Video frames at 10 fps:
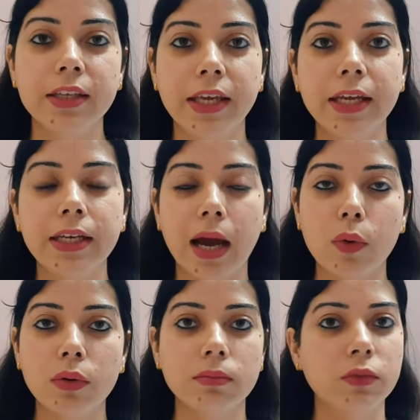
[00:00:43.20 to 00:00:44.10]
ये
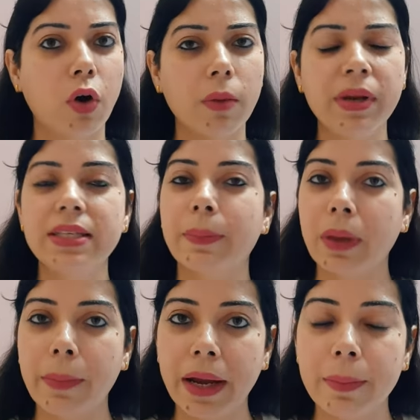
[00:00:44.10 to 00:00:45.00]
डाउट नॉर्मली
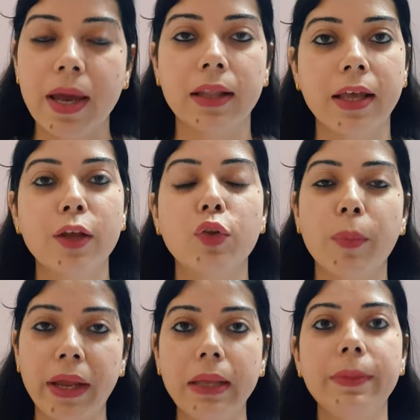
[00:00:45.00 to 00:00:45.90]
सबके माइंड में आता है तो
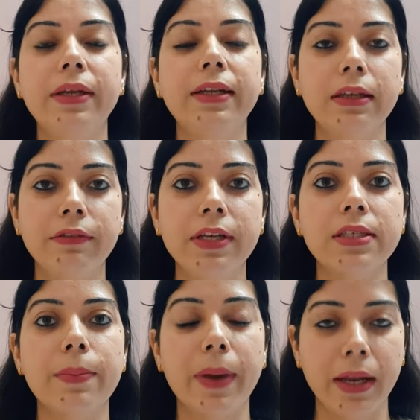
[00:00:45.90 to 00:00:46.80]
मैंने भी डिलीवरी
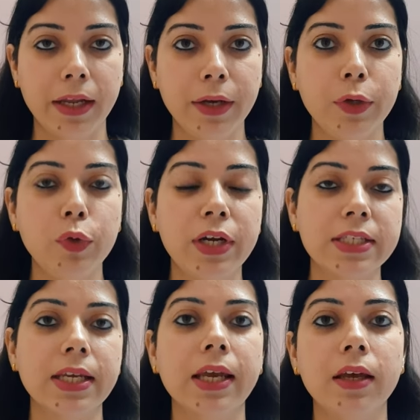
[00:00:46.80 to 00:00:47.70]
से पहले ड्यू डेट
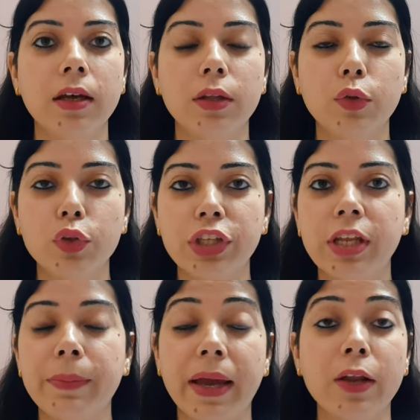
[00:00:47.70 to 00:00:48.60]
से दो तीन
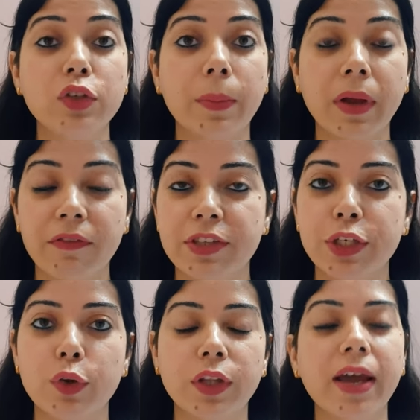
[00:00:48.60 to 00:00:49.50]
दिन पहले जो आपका एक
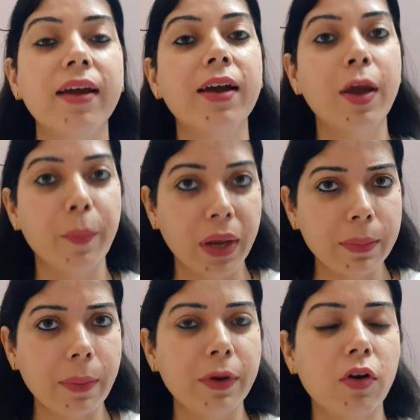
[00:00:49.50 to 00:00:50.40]
विजिट होता है मैंने
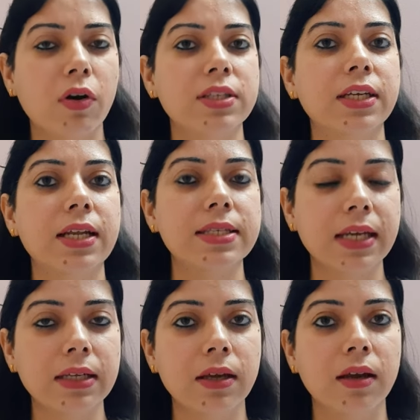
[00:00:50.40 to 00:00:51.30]
भी अपने डॉक्टर
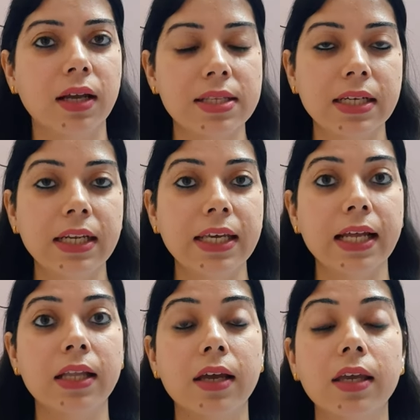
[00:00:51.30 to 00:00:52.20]
से कंसल्ट
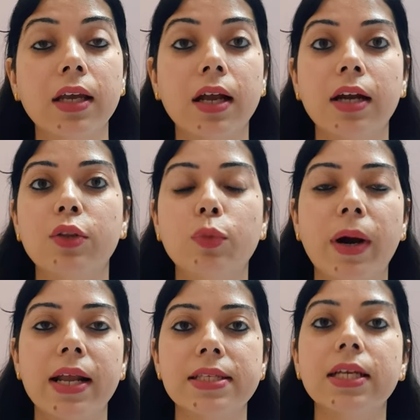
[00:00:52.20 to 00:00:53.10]
किया था कि कट
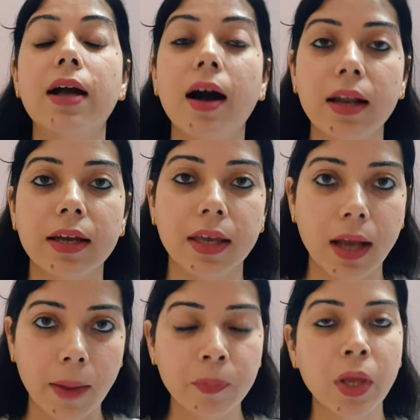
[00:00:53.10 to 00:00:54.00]
दोबारा से कहाँ लगेगा